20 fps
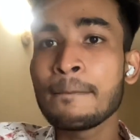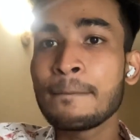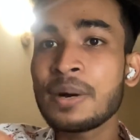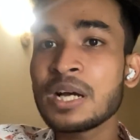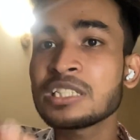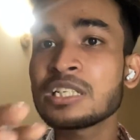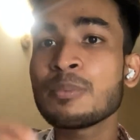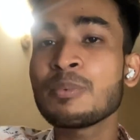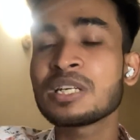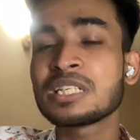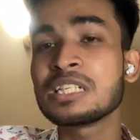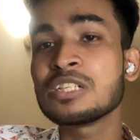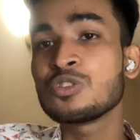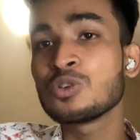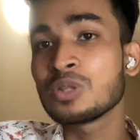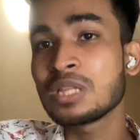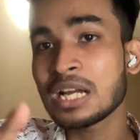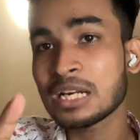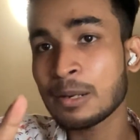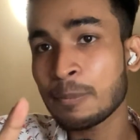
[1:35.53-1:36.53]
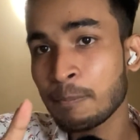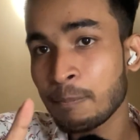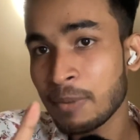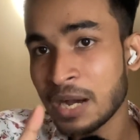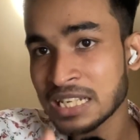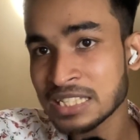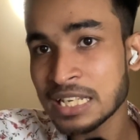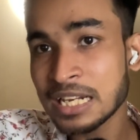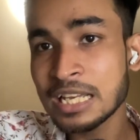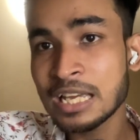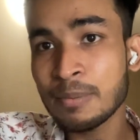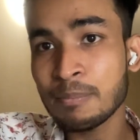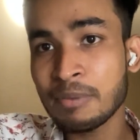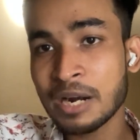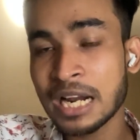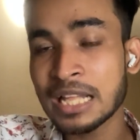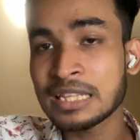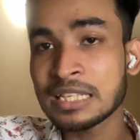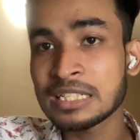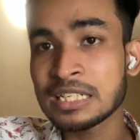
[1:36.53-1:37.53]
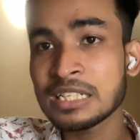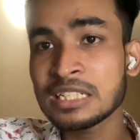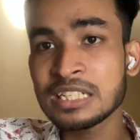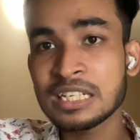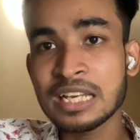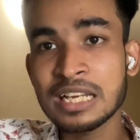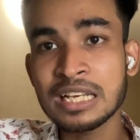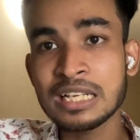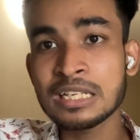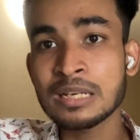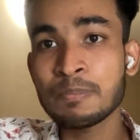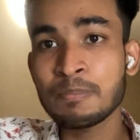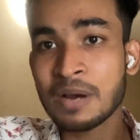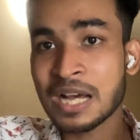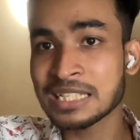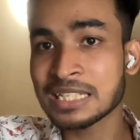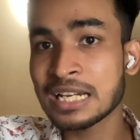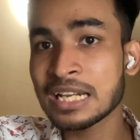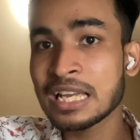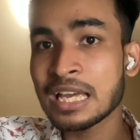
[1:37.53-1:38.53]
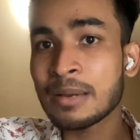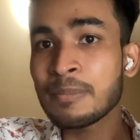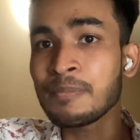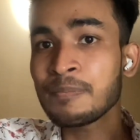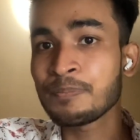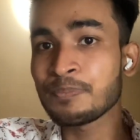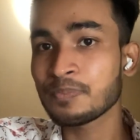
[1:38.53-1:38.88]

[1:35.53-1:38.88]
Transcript: পাশাপাশি যদি একটা পাজেল গেম বানাইতে চান সেই ক্ষেত্রে পাজেল গেম